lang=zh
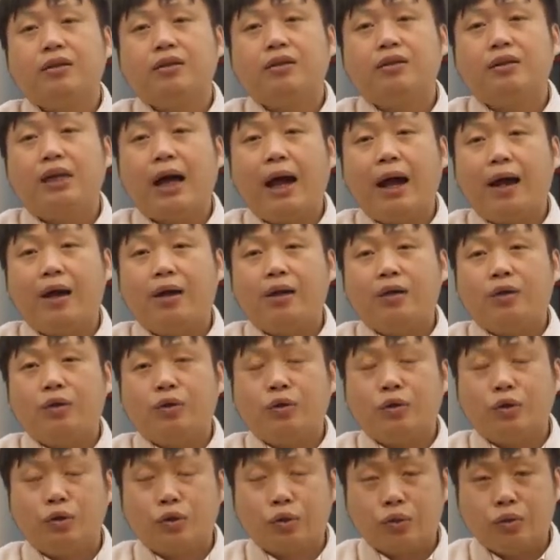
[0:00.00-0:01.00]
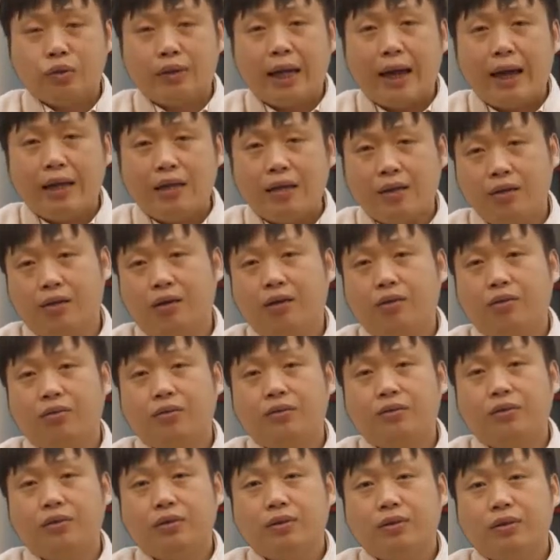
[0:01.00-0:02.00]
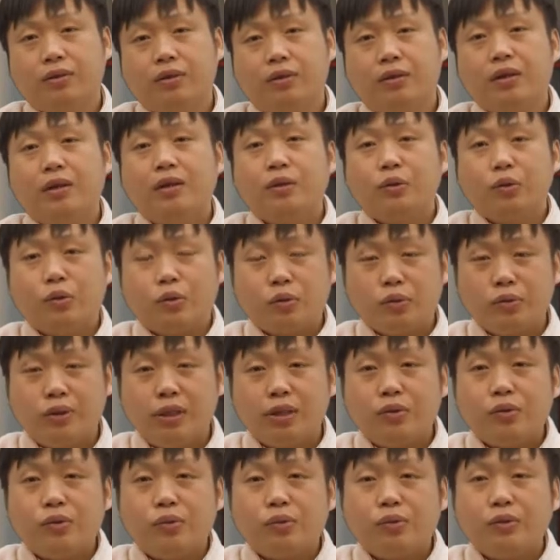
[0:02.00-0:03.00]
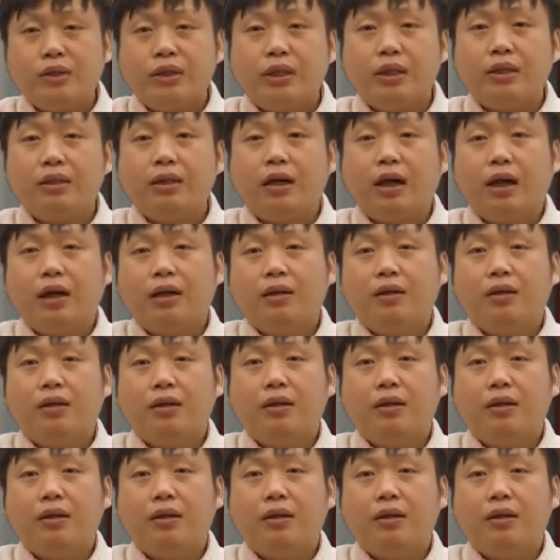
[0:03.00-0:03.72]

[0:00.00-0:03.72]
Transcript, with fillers: 在宋代以后，逐渐逐渐的